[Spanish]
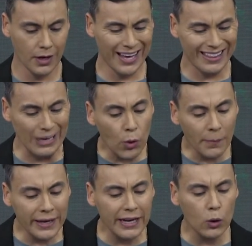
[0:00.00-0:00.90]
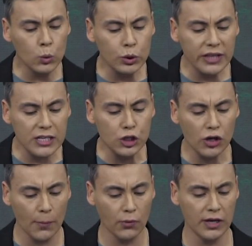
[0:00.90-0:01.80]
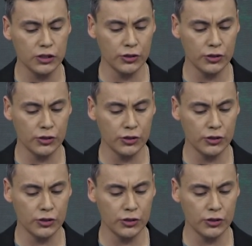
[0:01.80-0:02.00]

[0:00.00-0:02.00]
De igual manera, un tercio de la población